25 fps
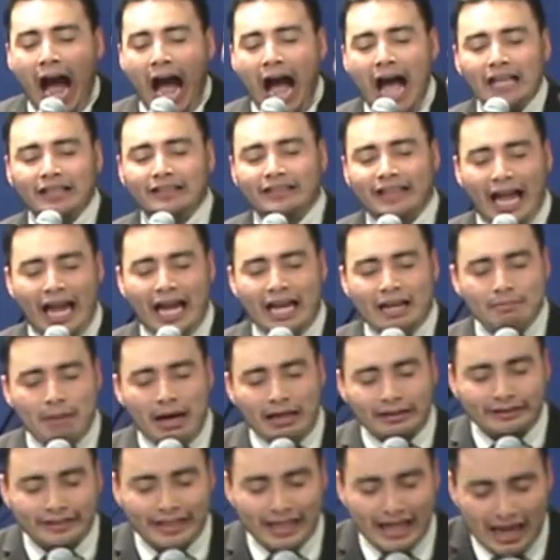hasta el
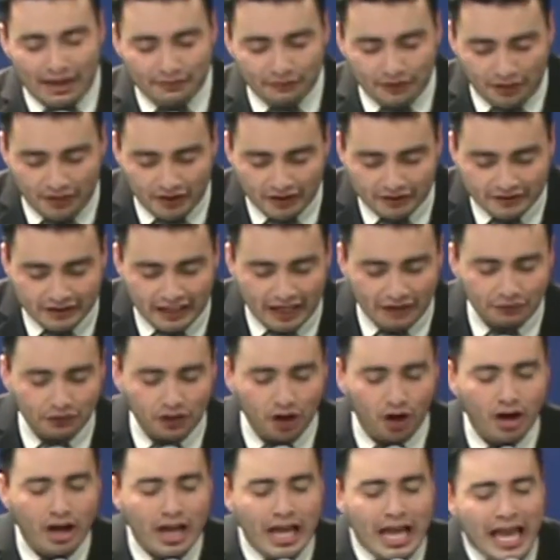más grande,
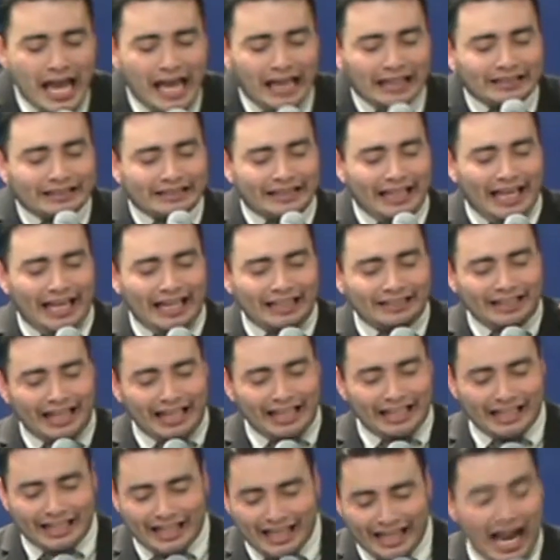diciendo, este es
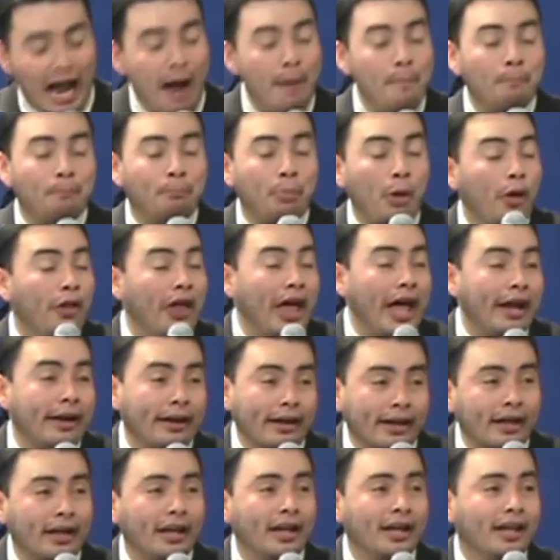el gran
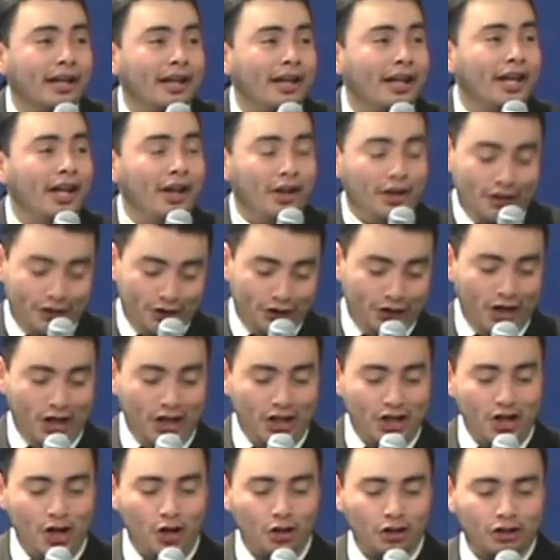poder de
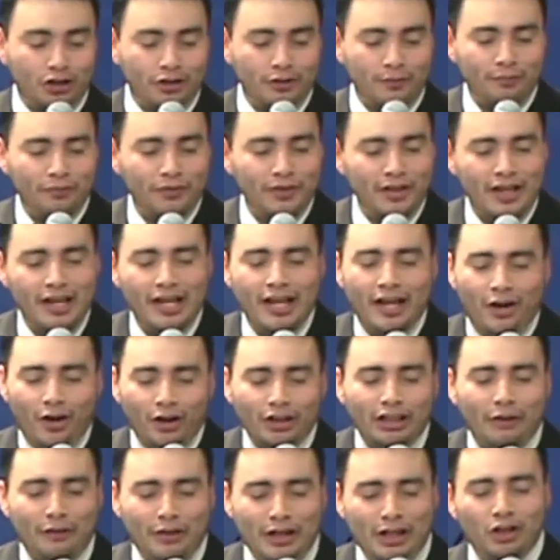Dios.
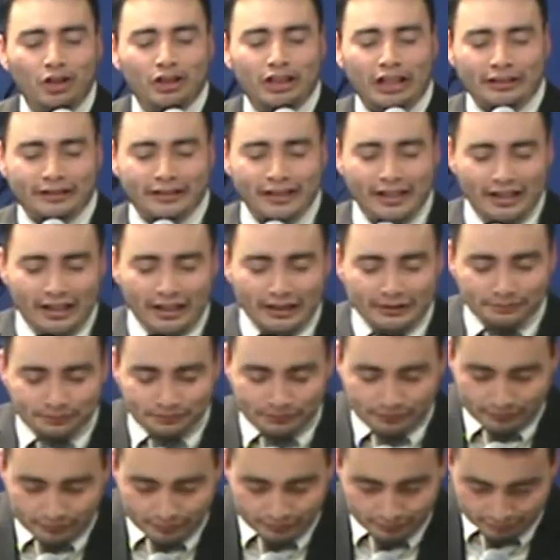Oiga bien lo que hacía.
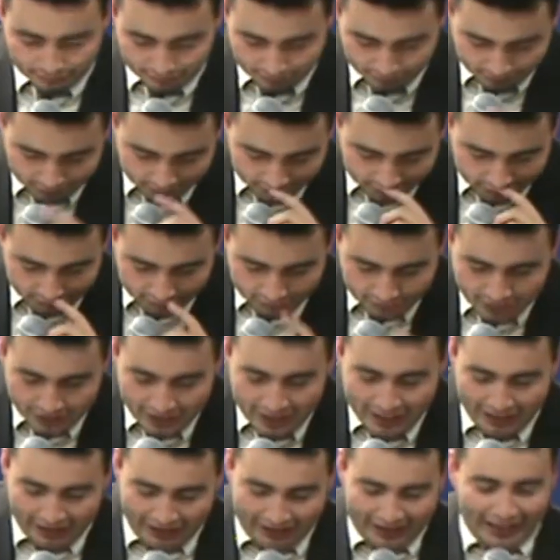
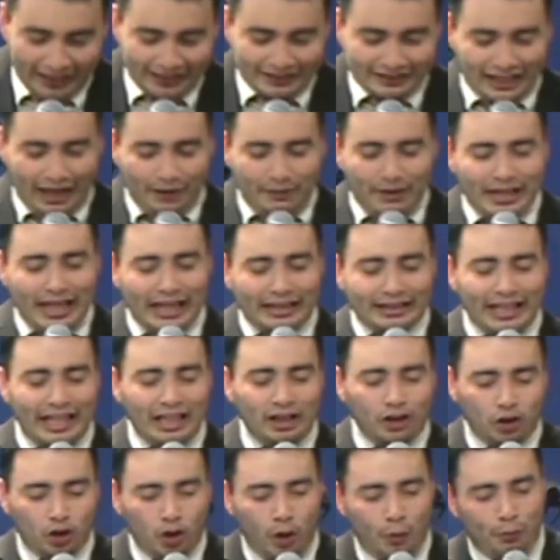Y le estaban
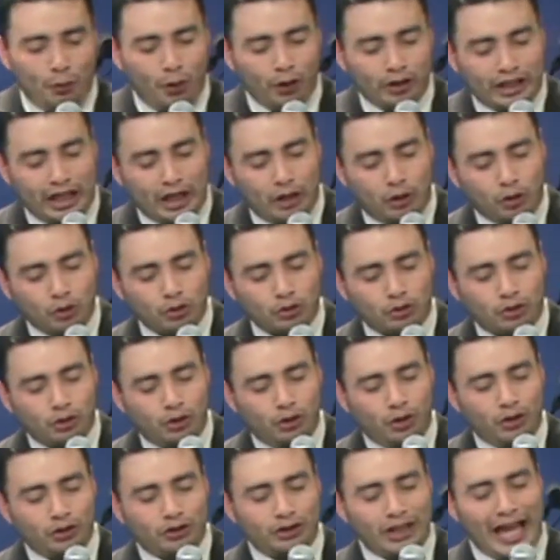atentos porque con
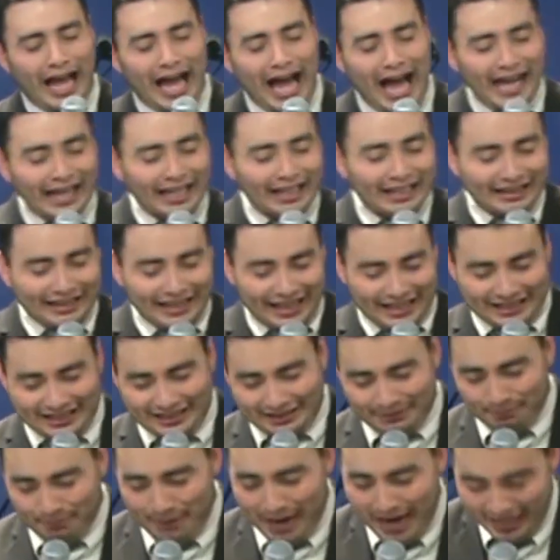sus
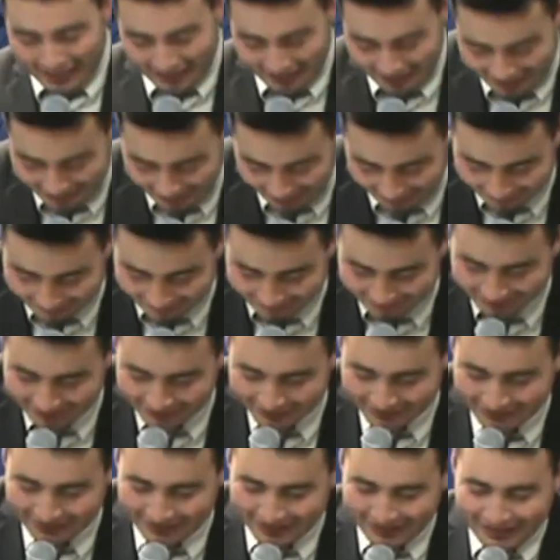artes mágicas
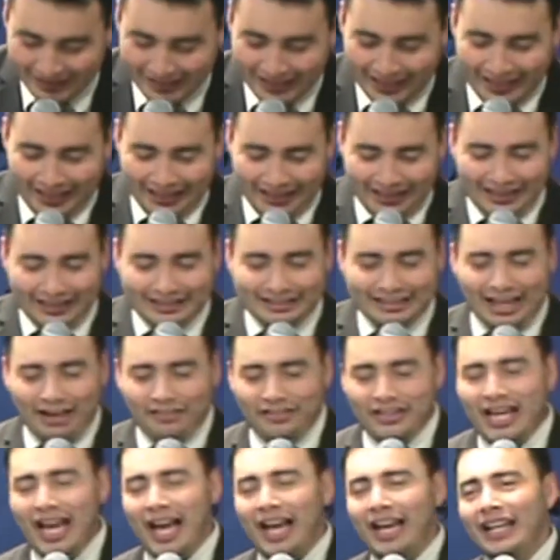les
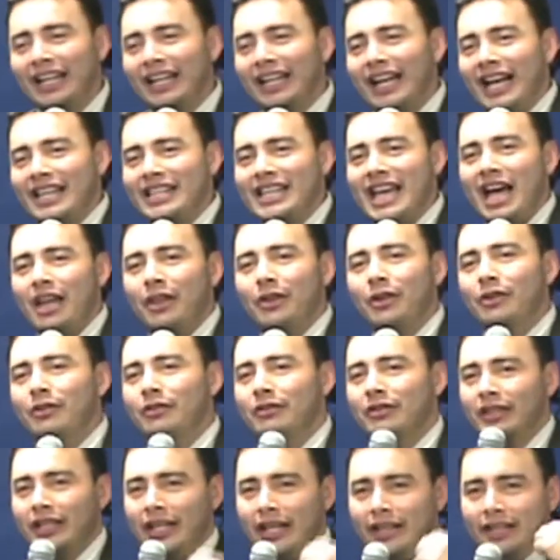había engañado.
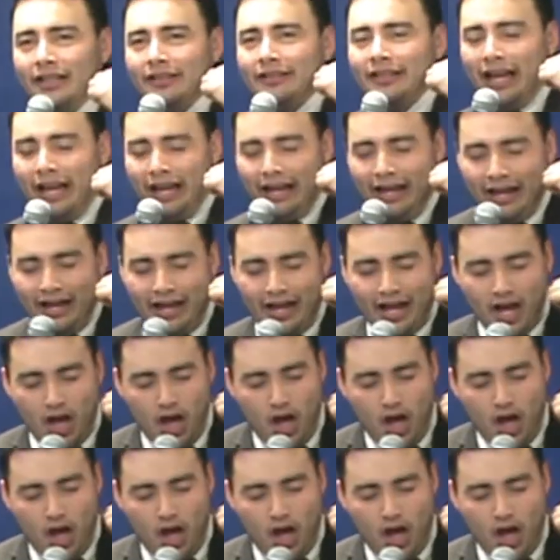¿Qué dice?